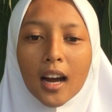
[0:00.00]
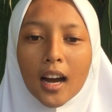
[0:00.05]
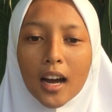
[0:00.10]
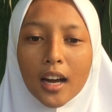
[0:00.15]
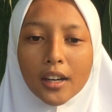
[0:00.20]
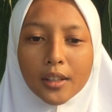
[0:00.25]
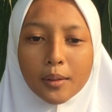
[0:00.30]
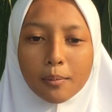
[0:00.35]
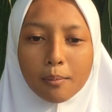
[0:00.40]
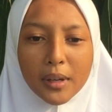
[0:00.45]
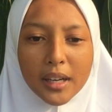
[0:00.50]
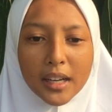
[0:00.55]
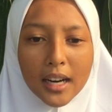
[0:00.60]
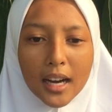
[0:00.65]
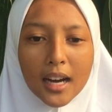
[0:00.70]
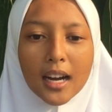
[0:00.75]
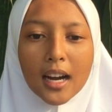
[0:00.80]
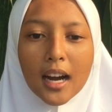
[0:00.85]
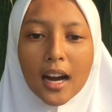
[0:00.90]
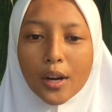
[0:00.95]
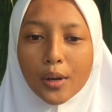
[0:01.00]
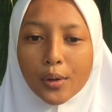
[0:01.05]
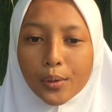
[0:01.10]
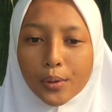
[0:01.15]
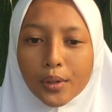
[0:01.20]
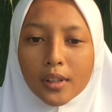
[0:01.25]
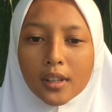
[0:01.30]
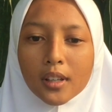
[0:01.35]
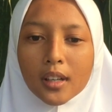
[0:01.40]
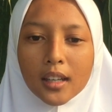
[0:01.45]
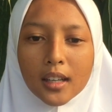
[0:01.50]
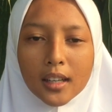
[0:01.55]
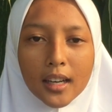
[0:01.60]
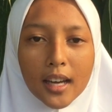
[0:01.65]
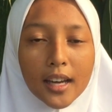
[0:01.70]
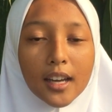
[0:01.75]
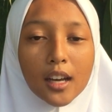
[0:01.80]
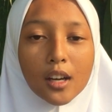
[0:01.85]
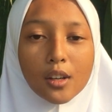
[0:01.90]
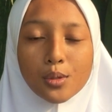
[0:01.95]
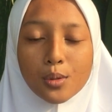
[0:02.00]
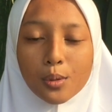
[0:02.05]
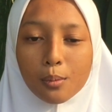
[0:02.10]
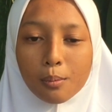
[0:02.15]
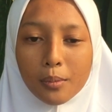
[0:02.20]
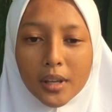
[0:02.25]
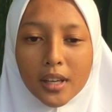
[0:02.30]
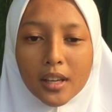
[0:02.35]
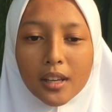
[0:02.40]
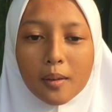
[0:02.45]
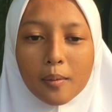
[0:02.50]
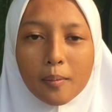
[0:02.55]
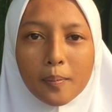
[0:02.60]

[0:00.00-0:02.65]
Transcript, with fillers: kan, benang kadu dayang supi